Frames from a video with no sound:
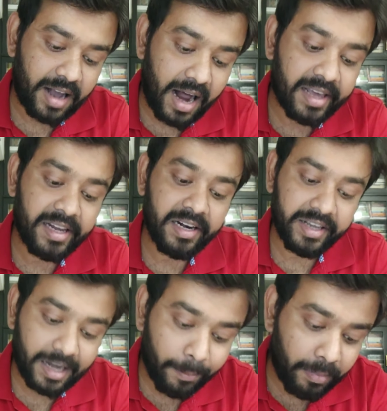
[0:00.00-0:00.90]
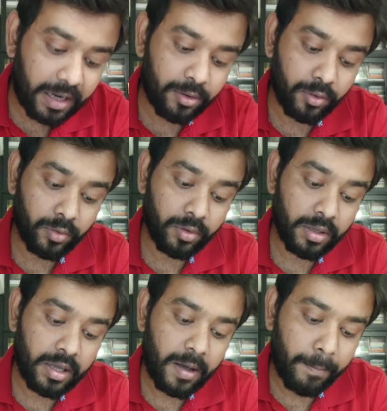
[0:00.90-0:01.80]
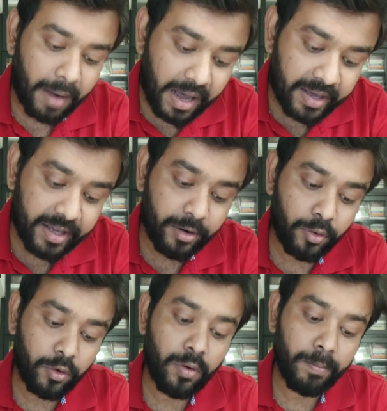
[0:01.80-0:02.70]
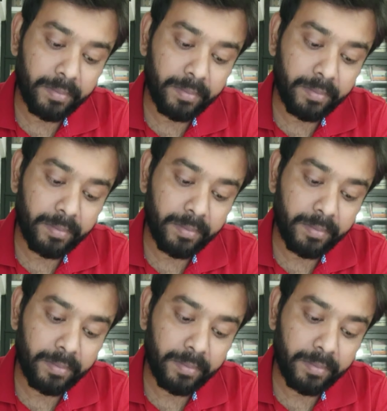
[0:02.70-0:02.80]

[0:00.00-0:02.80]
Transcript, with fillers: काहिल निकम्मा हो माहिर हो